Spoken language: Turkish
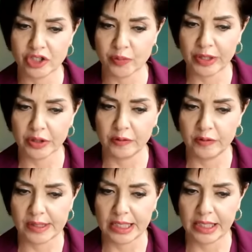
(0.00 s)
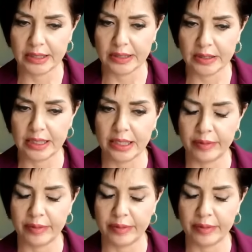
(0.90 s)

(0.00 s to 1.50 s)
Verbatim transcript: Başkanı'nı ziyaret ettiler